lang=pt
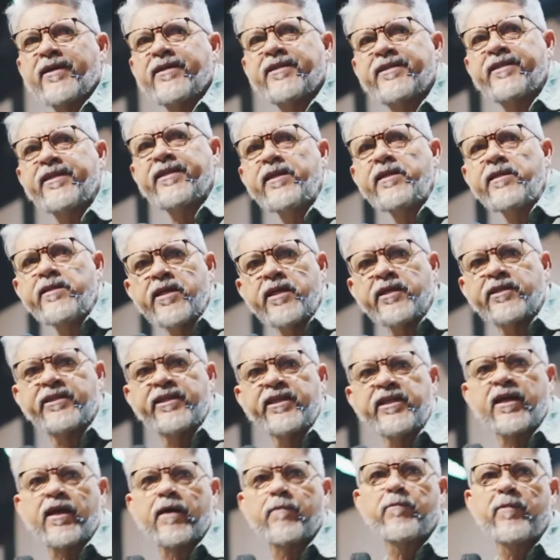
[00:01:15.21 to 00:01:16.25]
mas sim
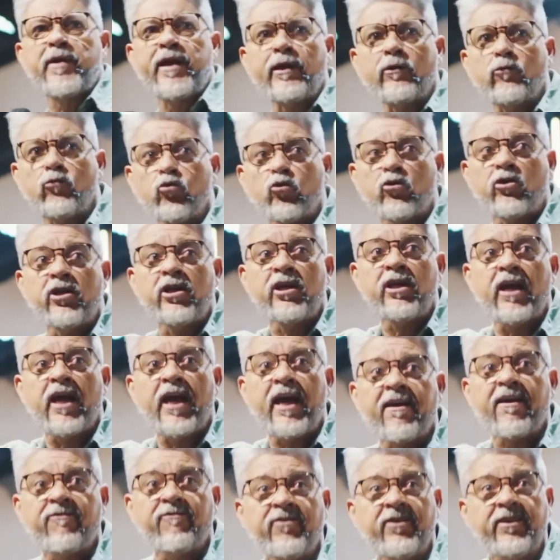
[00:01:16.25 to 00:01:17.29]
ensinamento
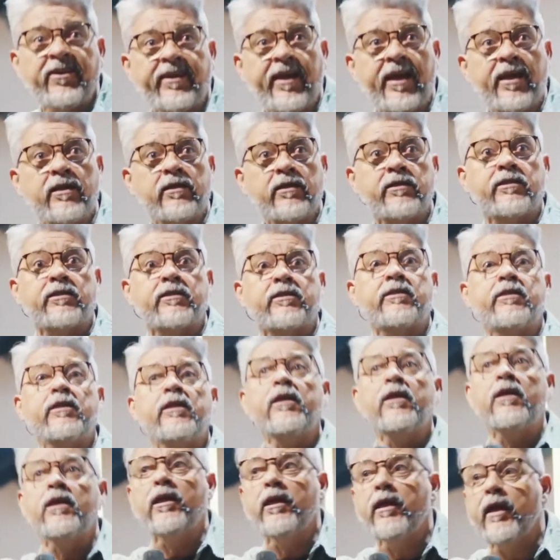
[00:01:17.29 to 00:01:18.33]
que
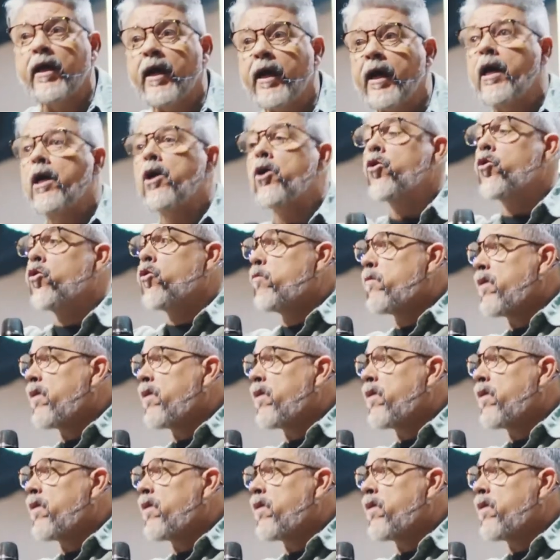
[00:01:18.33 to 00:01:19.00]
evidencia